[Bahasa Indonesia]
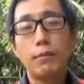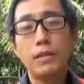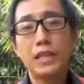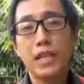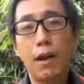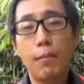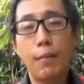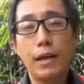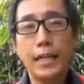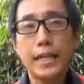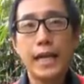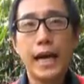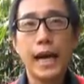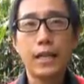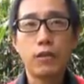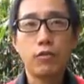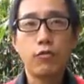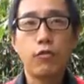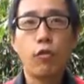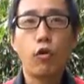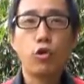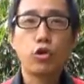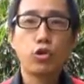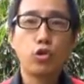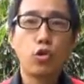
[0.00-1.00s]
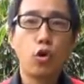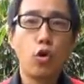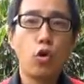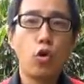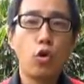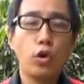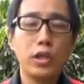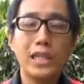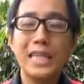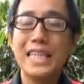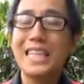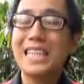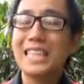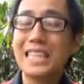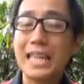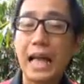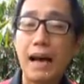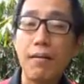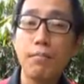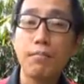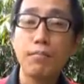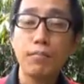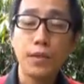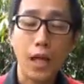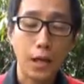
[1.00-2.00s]
bisa melihat foto
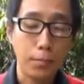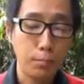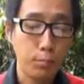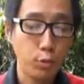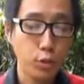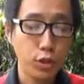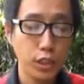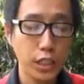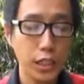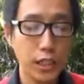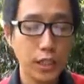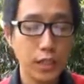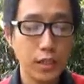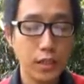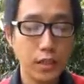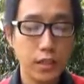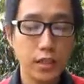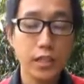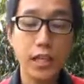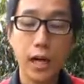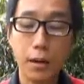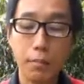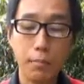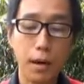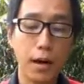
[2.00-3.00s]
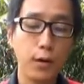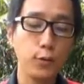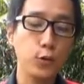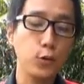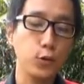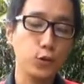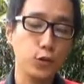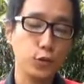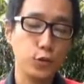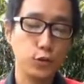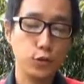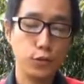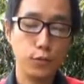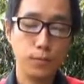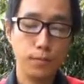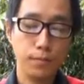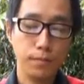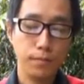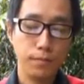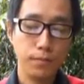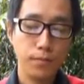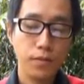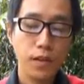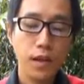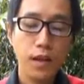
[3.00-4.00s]
hitam dan putih yang bagus.
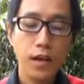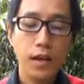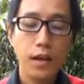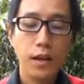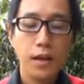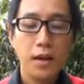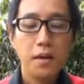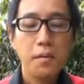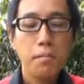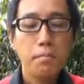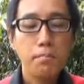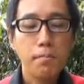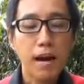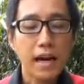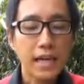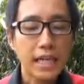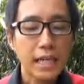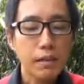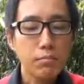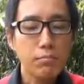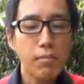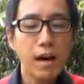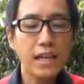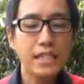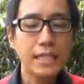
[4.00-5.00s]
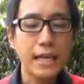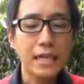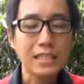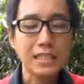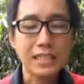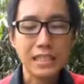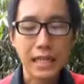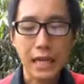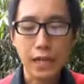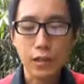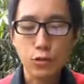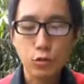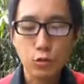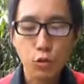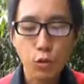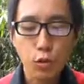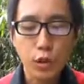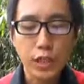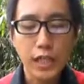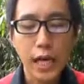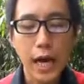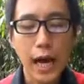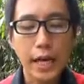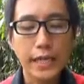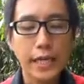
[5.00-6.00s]
Makin banyak sel
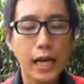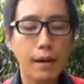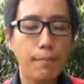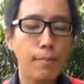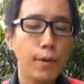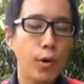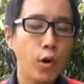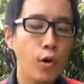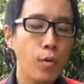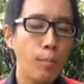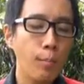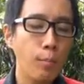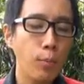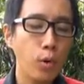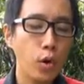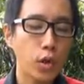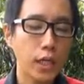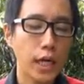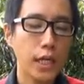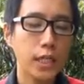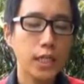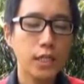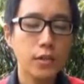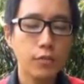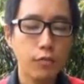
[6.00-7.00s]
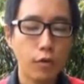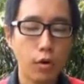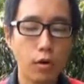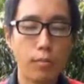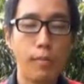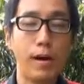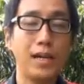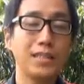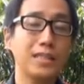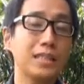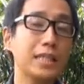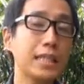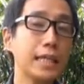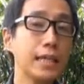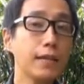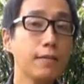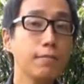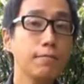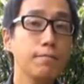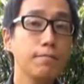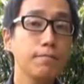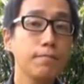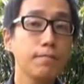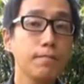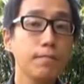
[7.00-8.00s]
surya yang mengumpulkan informasi
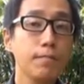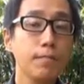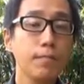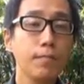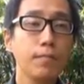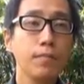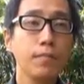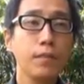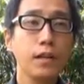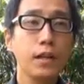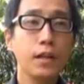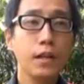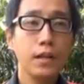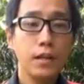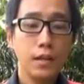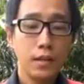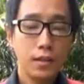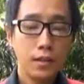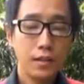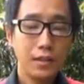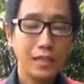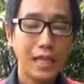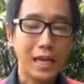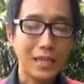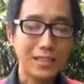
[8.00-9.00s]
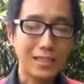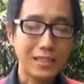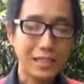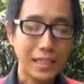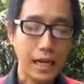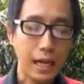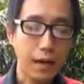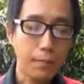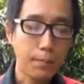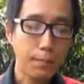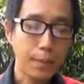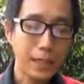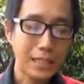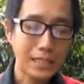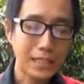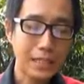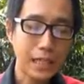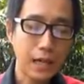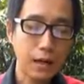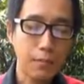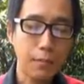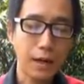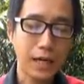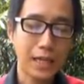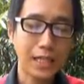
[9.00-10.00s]
dan sel
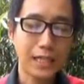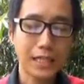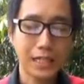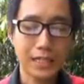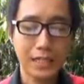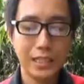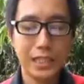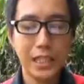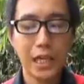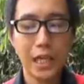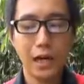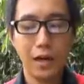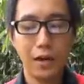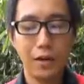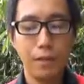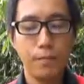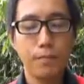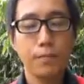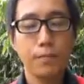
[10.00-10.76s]
piksel makin kecil